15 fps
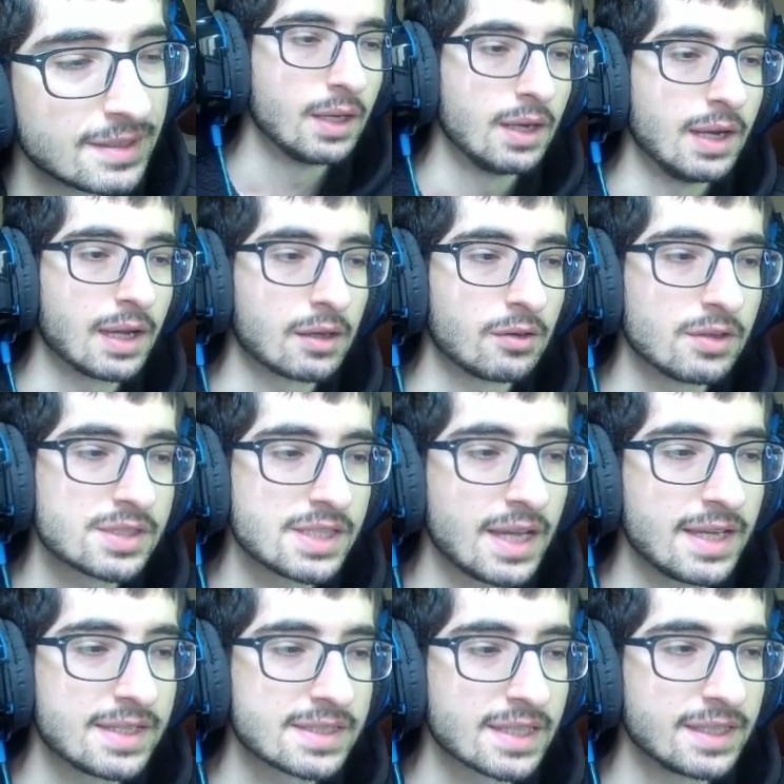La
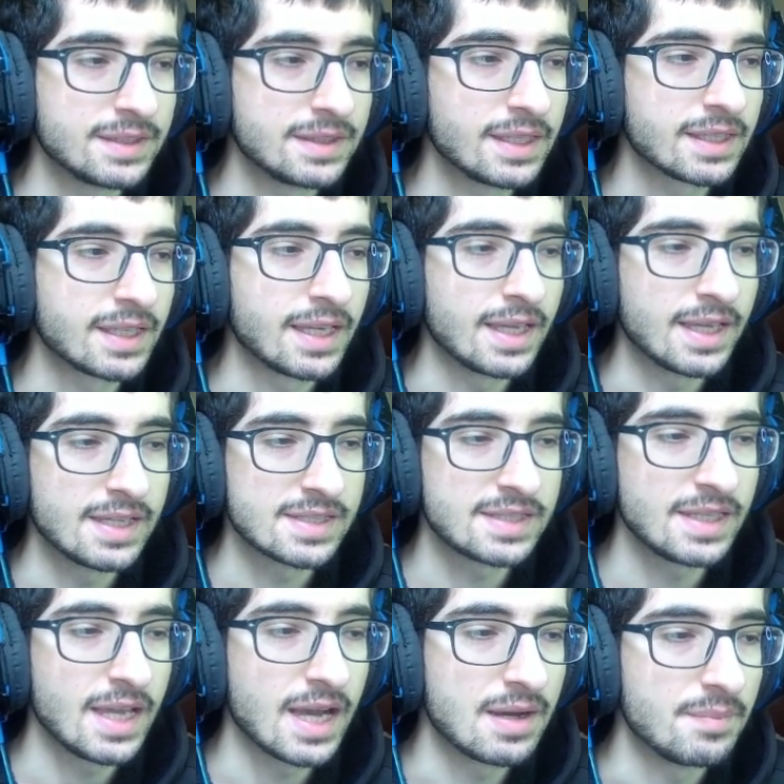cosa es gente que
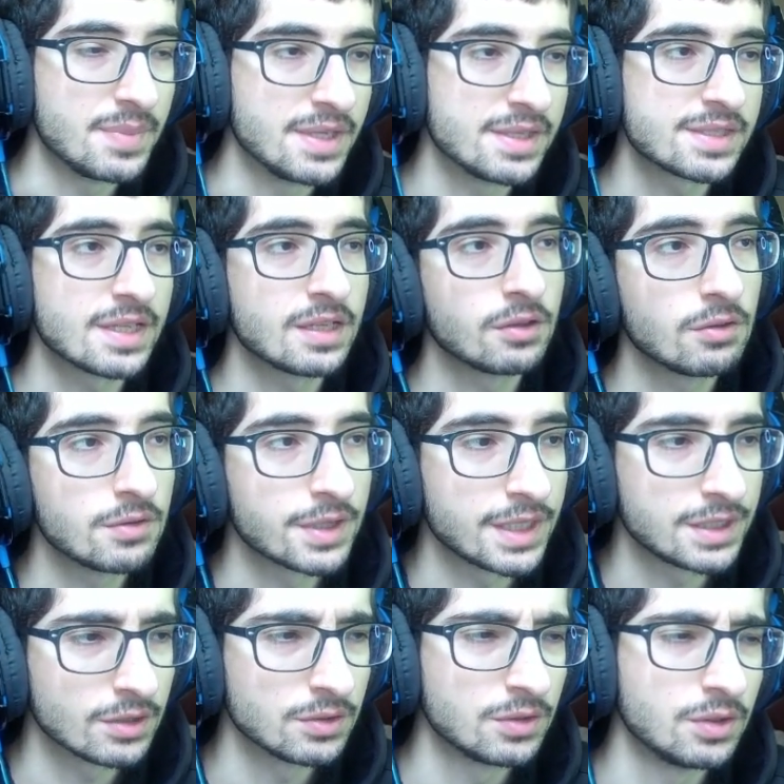este Abyss en
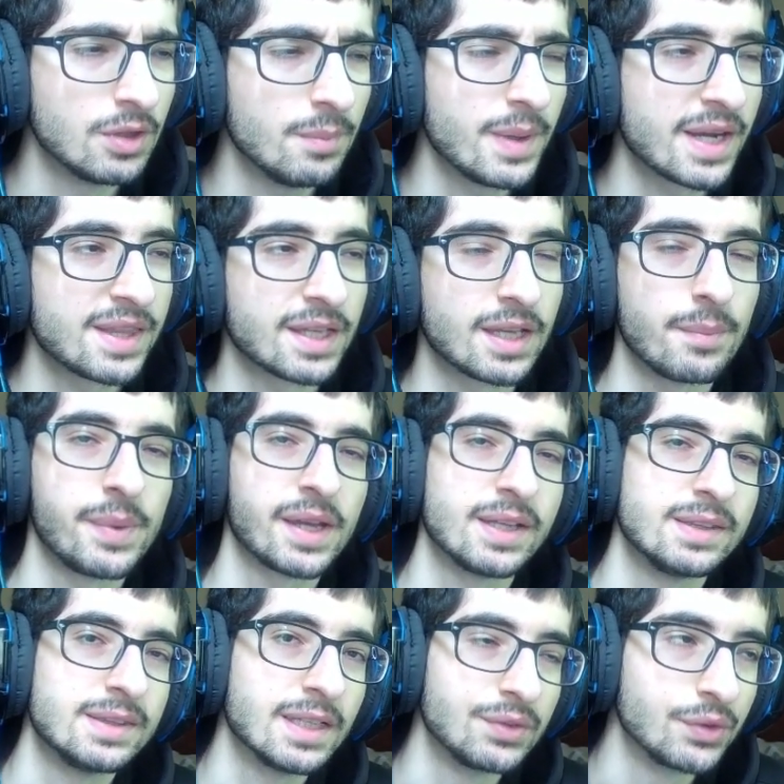concreto no parece que pegue
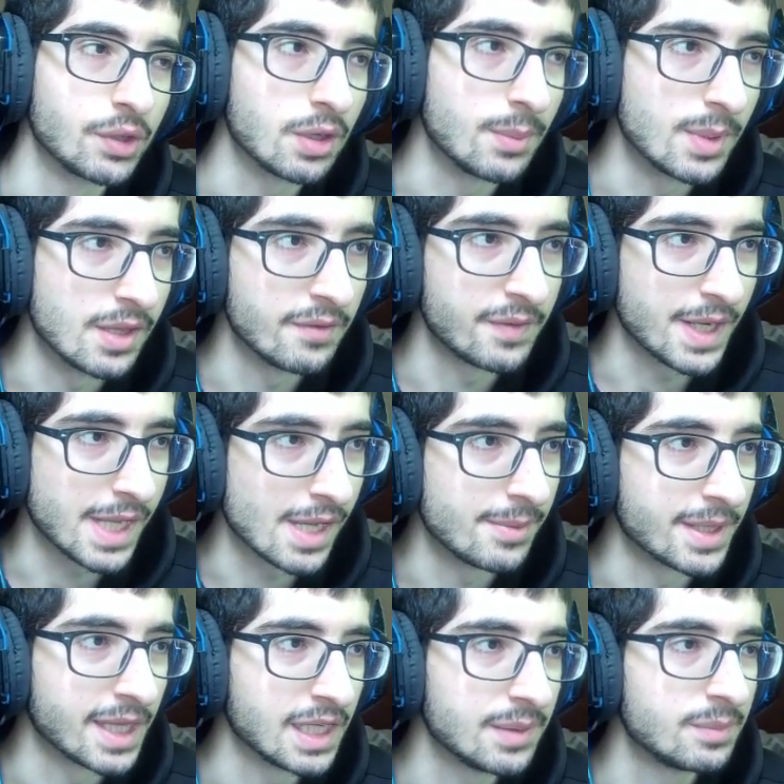tanto como el de Freya,
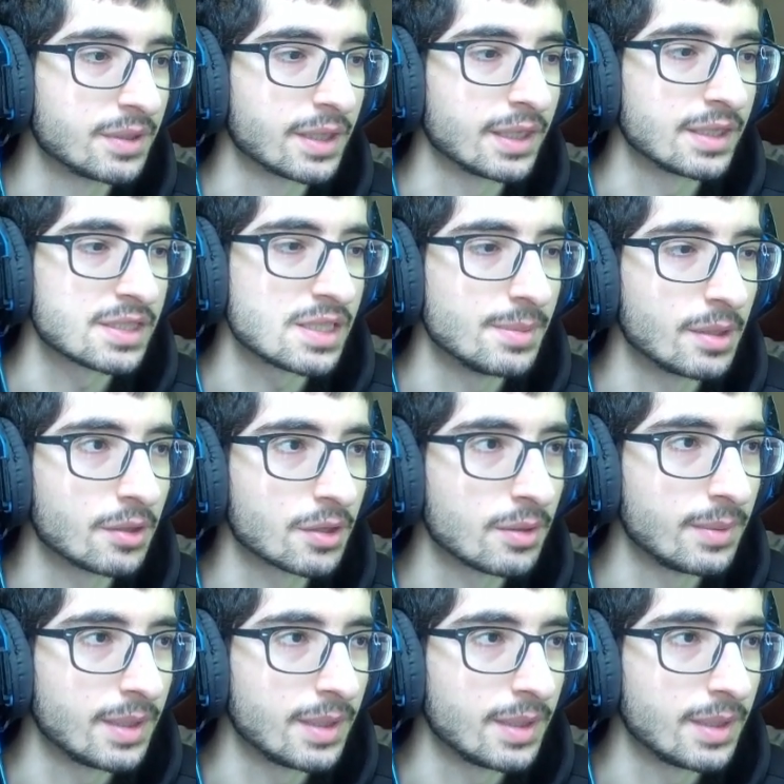¿verdad? Porque si no me acuerdo